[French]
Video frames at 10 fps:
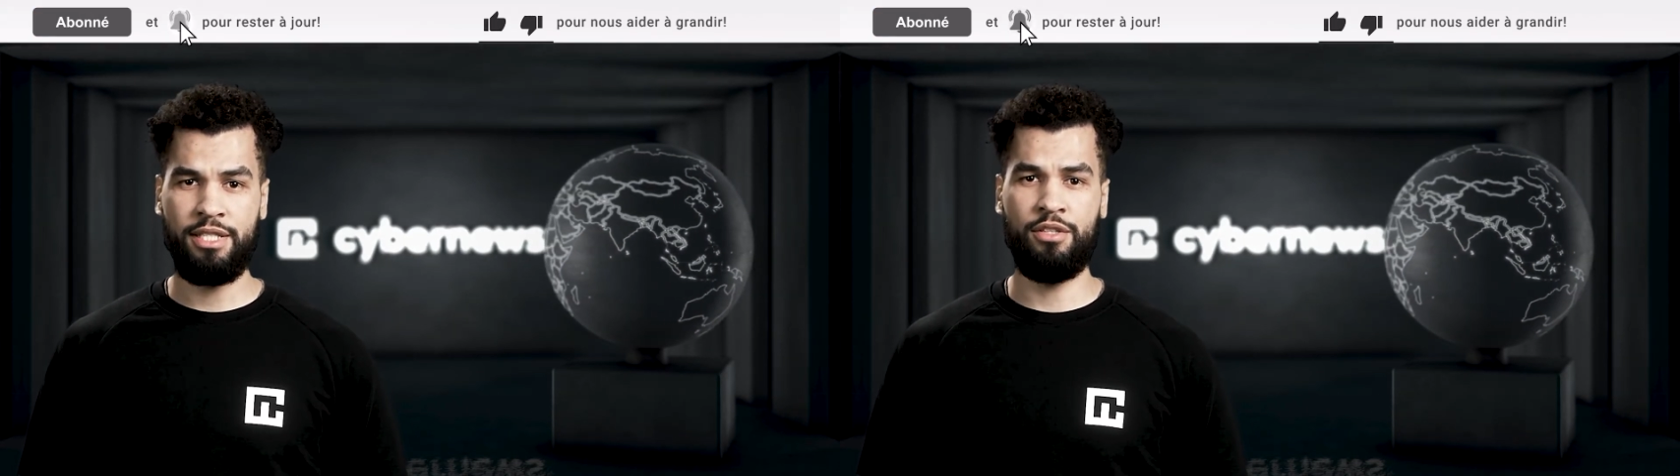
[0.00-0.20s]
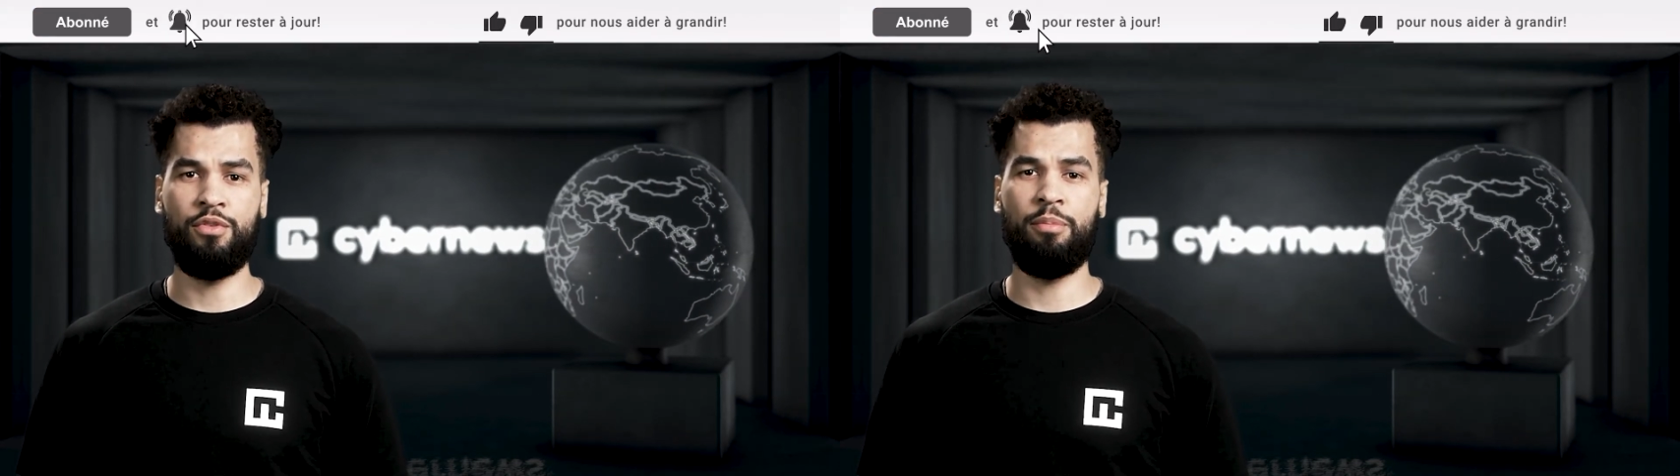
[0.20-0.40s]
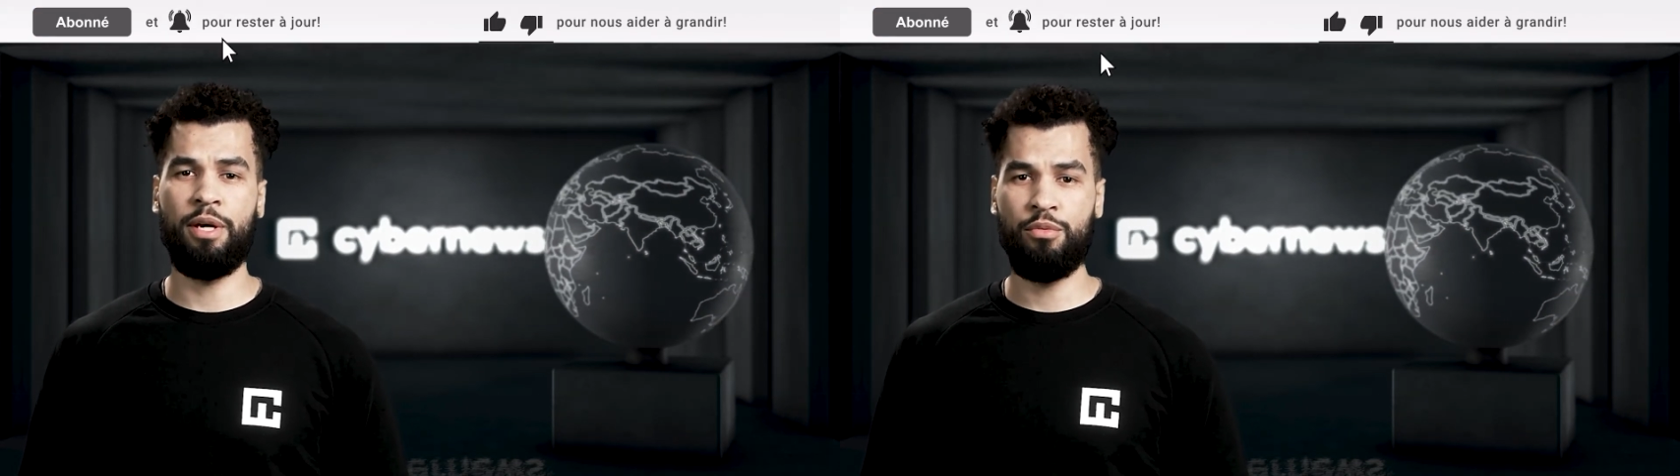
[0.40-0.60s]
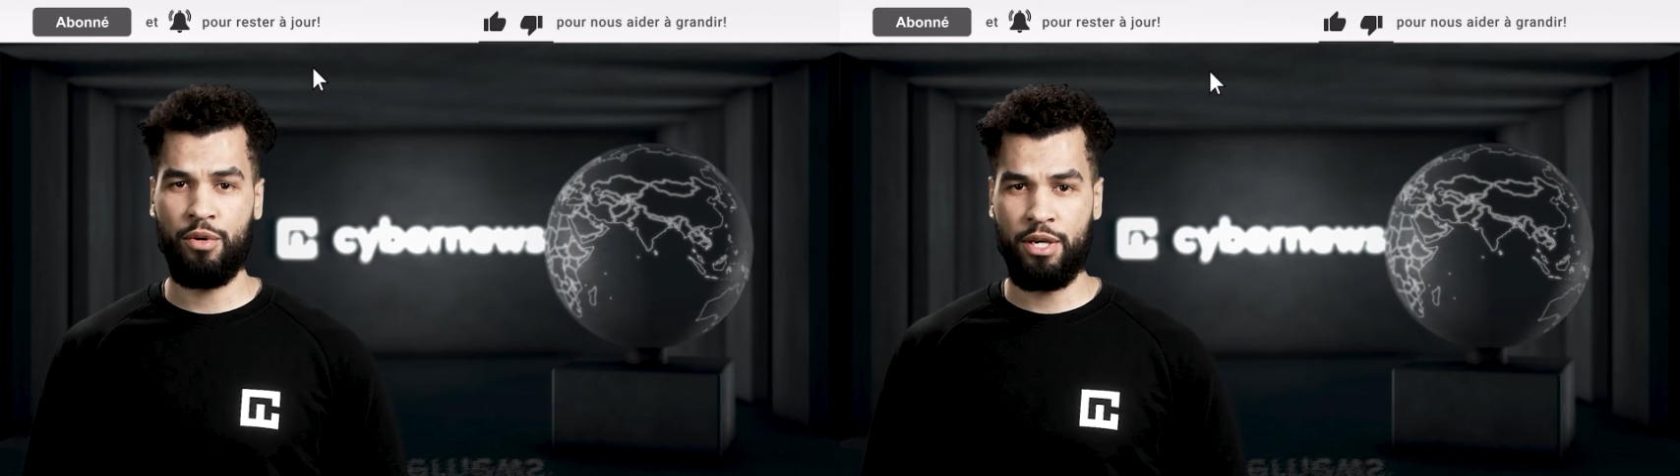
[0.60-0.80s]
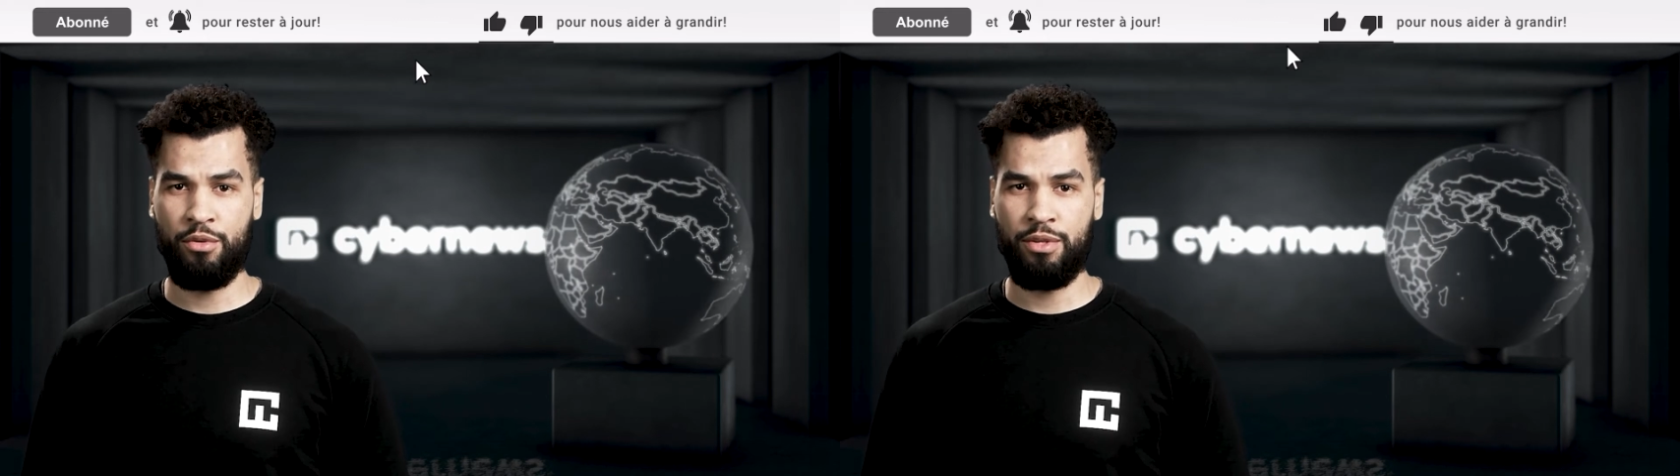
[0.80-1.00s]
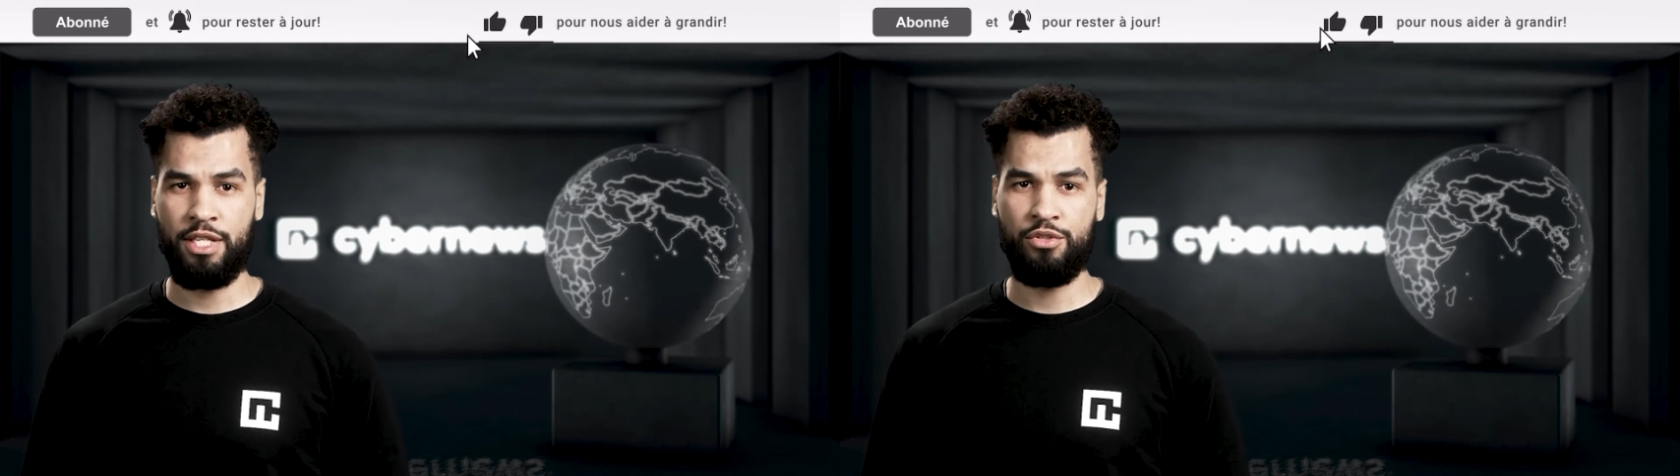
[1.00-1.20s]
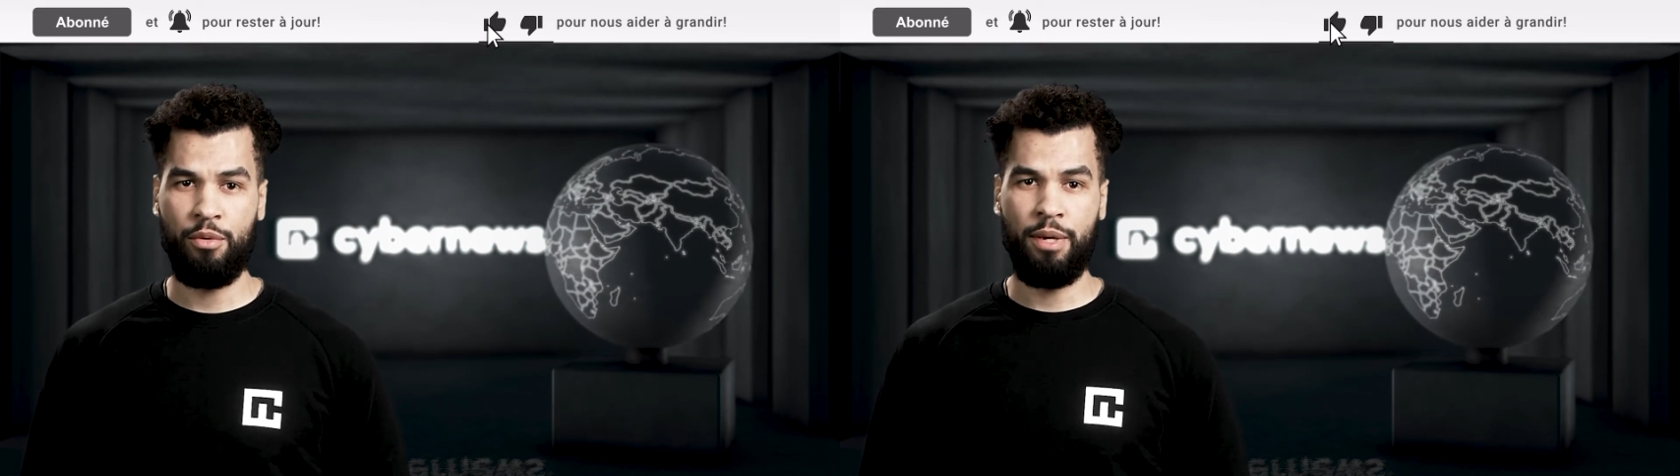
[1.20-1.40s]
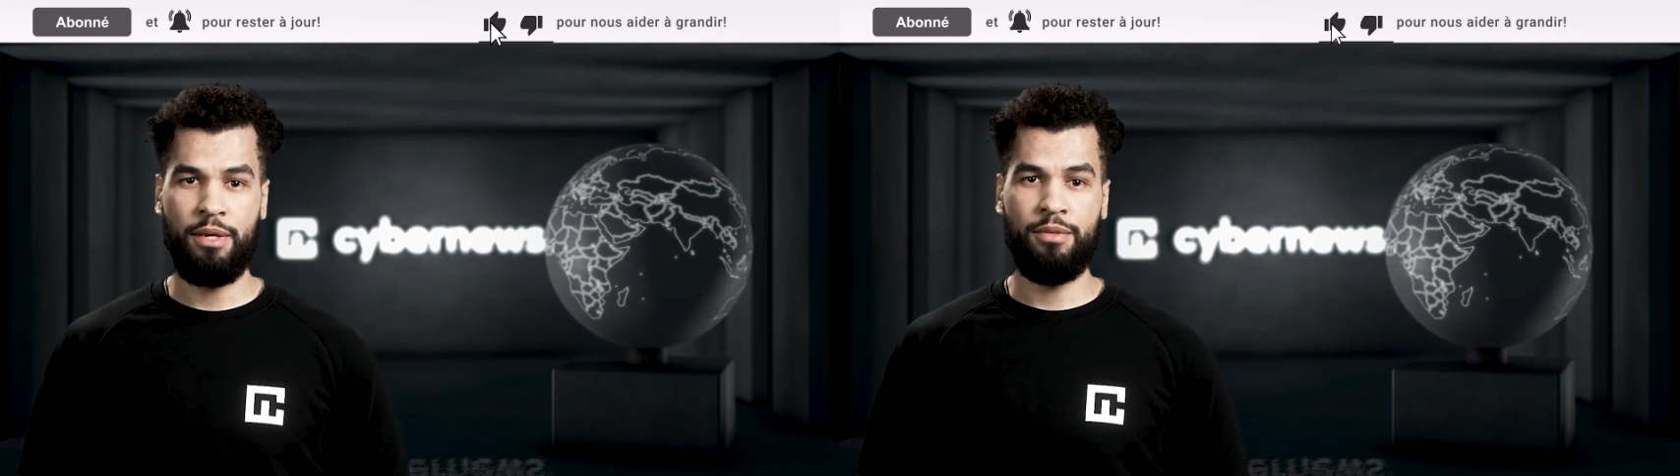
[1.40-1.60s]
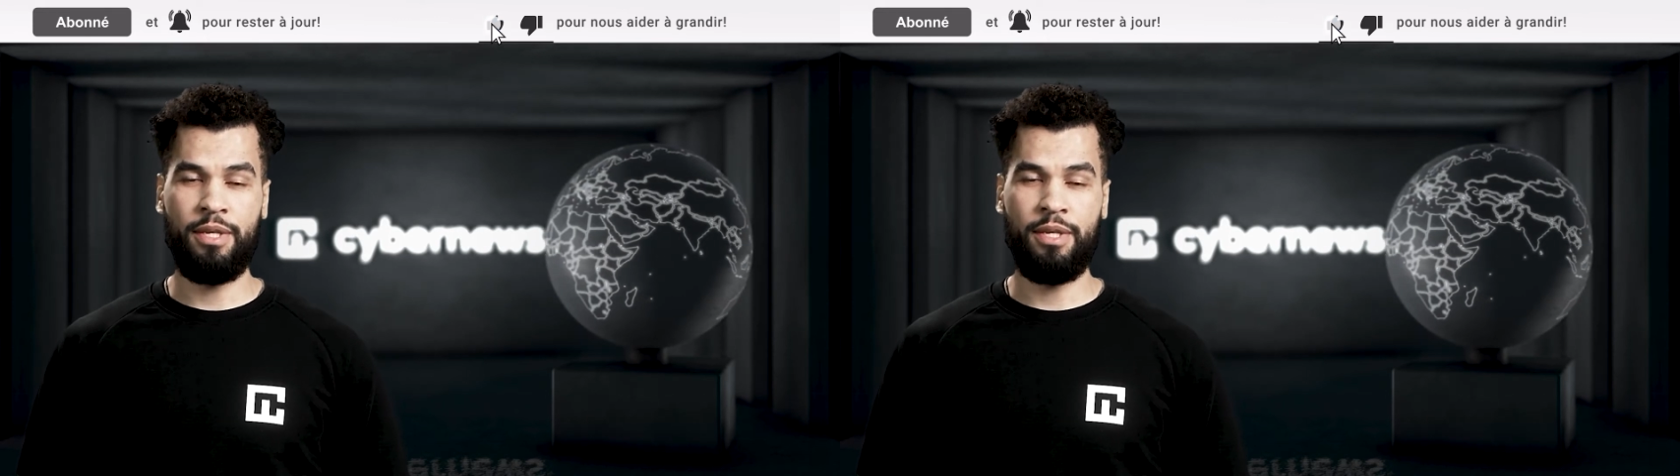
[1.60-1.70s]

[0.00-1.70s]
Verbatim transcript: développé pour les combats urbains,